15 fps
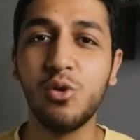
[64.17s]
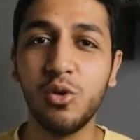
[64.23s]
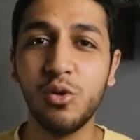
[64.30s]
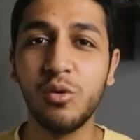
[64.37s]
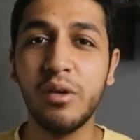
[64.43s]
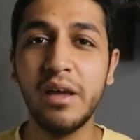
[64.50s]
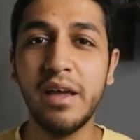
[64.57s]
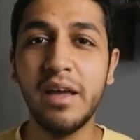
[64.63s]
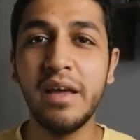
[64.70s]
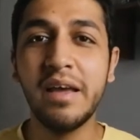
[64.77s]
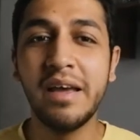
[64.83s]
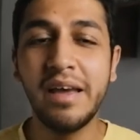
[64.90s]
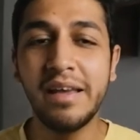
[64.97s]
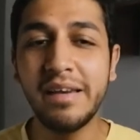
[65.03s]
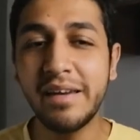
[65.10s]
كله
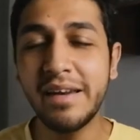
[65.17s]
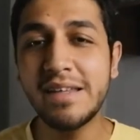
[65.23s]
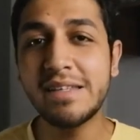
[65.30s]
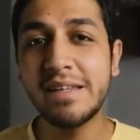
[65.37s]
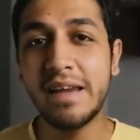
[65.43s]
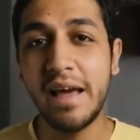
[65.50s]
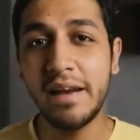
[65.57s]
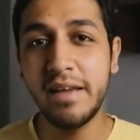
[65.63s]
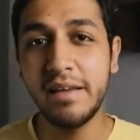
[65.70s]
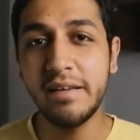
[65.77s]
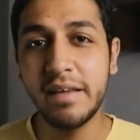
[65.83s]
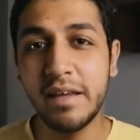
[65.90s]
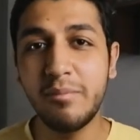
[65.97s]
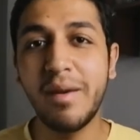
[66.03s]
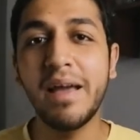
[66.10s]
ان الناس اللي عليه
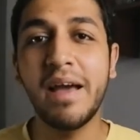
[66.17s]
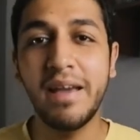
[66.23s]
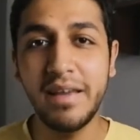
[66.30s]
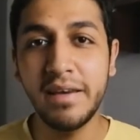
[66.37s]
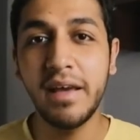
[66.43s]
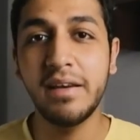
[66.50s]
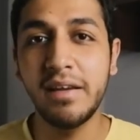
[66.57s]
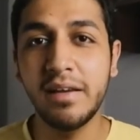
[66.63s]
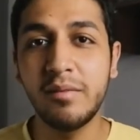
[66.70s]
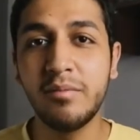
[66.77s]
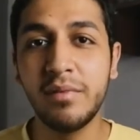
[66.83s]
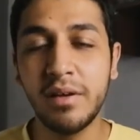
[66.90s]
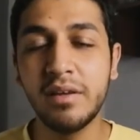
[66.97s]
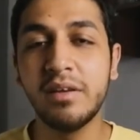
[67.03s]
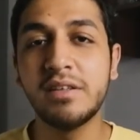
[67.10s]
البياعين يعني
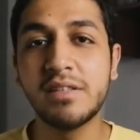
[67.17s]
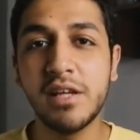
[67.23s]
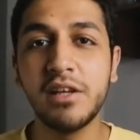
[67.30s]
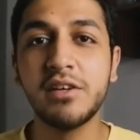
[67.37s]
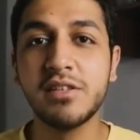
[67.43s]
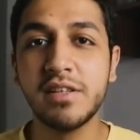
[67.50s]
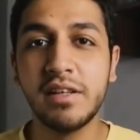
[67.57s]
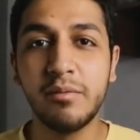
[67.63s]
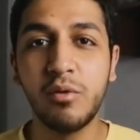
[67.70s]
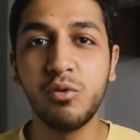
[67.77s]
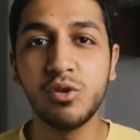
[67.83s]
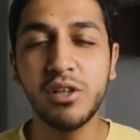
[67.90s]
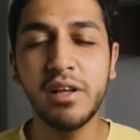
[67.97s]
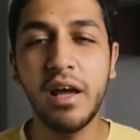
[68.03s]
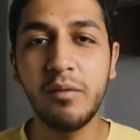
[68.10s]
السيلرز اللي
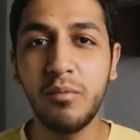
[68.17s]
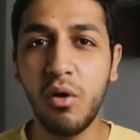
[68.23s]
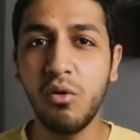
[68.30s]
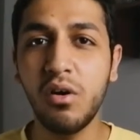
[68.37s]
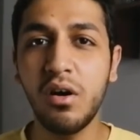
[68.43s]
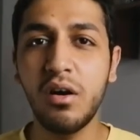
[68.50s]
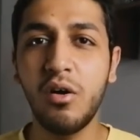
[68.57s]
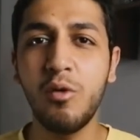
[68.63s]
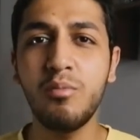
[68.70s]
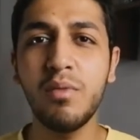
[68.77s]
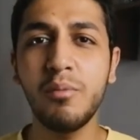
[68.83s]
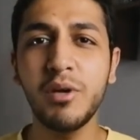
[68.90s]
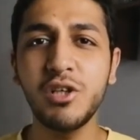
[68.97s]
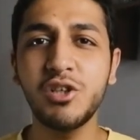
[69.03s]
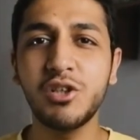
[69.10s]
موجودين على الموقع هم
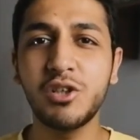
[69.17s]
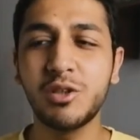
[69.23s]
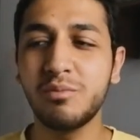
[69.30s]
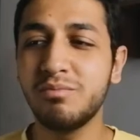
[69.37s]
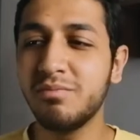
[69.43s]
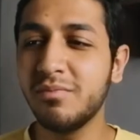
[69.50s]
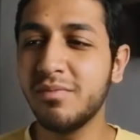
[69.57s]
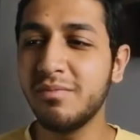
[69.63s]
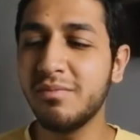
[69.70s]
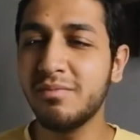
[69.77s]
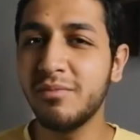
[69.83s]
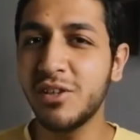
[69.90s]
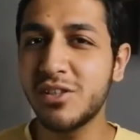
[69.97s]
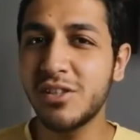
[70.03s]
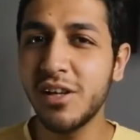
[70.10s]
مش
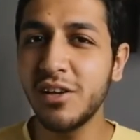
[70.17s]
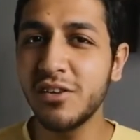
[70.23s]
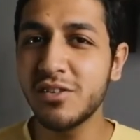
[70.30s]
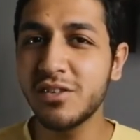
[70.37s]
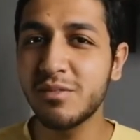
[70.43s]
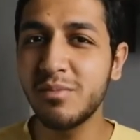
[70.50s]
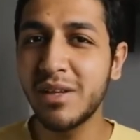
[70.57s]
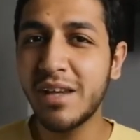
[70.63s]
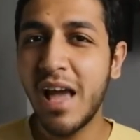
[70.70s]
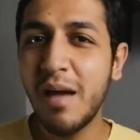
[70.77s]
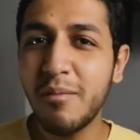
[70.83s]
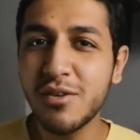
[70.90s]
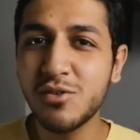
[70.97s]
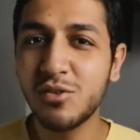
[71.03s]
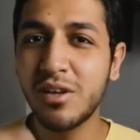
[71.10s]
مش سيلرز من
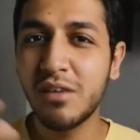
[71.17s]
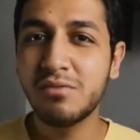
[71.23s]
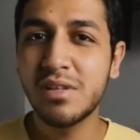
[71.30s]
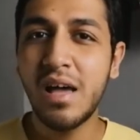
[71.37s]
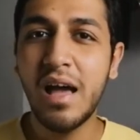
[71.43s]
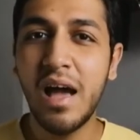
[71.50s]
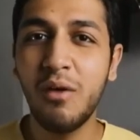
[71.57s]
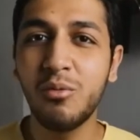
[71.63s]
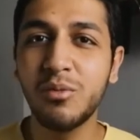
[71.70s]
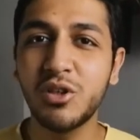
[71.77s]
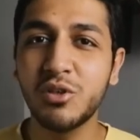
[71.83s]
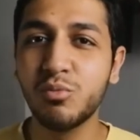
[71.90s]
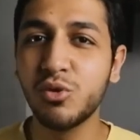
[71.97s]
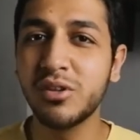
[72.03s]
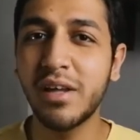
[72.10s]
امازون نفسها او
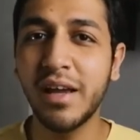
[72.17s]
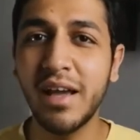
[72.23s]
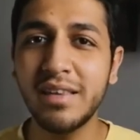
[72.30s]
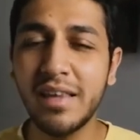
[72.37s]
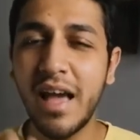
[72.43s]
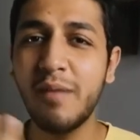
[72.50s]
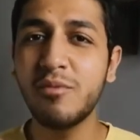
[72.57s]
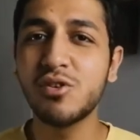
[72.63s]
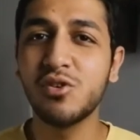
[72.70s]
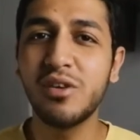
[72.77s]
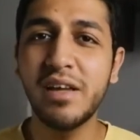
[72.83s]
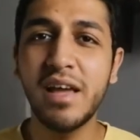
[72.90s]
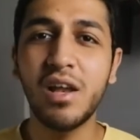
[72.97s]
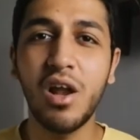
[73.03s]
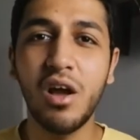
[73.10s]
مش منتجات امازون
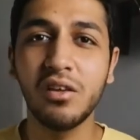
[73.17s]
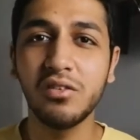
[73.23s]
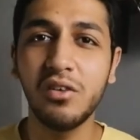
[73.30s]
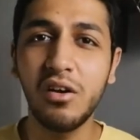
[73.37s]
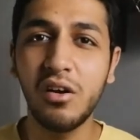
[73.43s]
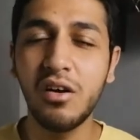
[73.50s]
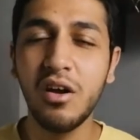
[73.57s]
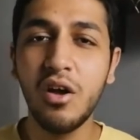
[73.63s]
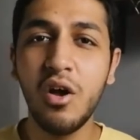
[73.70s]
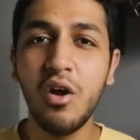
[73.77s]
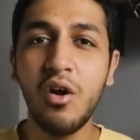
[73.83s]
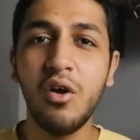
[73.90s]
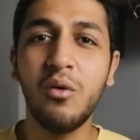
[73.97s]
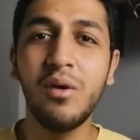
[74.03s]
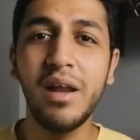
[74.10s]
هي اللي حطاها
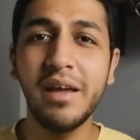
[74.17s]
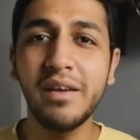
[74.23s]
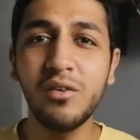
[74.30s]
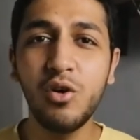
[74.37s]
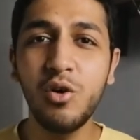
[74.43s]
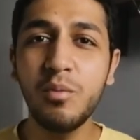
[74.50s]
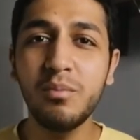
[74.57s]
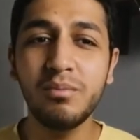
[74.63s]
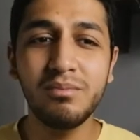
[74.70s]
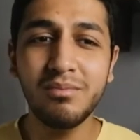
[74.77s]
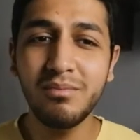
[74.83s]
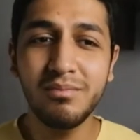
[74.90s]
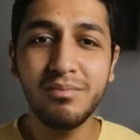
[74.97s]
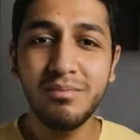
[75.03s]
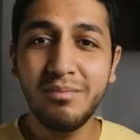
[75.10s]
ولكنهم
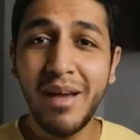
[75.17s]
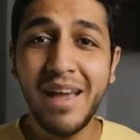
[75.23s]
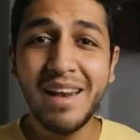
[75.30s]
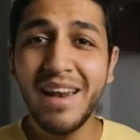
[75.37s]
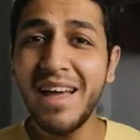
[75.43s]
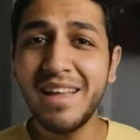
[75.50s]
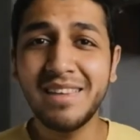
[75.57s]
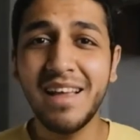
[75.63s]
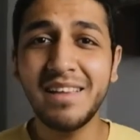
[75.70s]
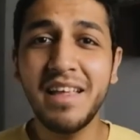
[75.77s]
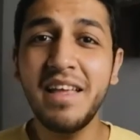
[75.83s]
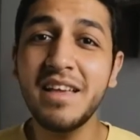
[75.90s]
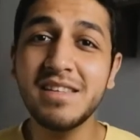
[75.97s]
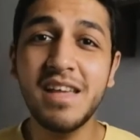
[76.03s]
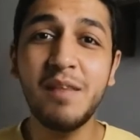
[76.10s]
محلات
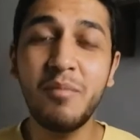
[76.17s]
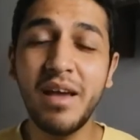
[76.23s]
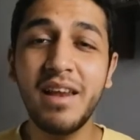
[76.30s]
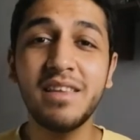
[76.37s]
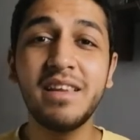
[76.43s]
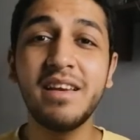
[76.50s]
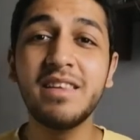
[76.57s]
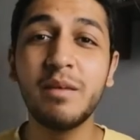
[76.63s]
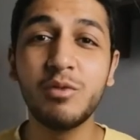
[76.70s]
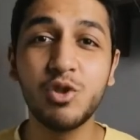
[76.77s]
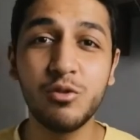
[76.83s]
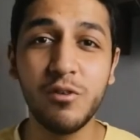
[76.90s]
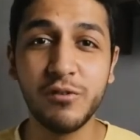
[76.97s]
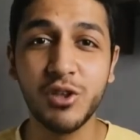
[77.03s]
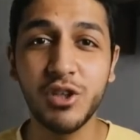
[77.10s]
عاديه زي المحلات اللي انت
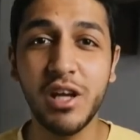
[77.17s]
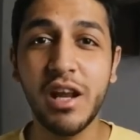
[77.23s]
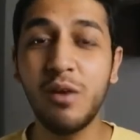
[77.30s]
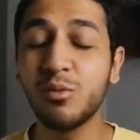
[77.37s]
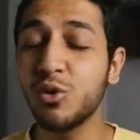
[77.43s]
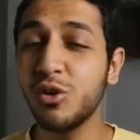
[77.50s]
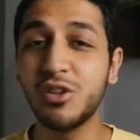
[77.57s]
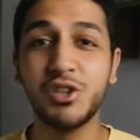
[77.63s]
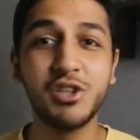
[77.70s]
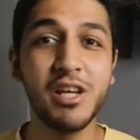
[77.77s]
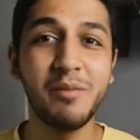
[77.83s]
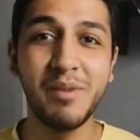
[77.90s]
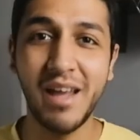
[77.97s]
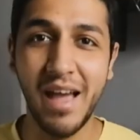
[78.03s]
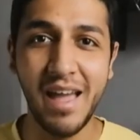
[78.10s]
بتشوفها في الشارع وتروح
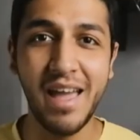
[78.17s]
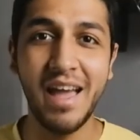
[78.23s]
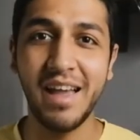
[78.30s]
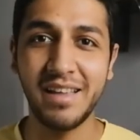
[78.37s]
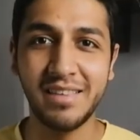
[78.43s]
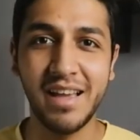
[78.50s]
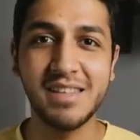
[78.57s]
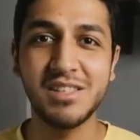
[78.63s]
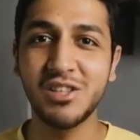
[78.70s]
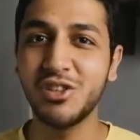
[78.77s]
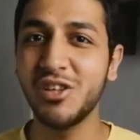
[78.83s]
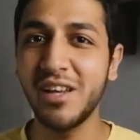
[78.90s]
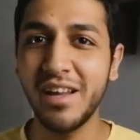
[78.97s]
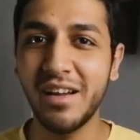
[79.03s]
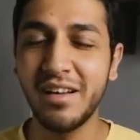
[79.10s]
تشتري منها اي حاجه انت عايز
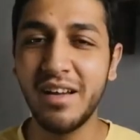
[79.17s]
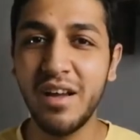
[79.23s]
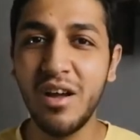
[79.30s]
تشتريها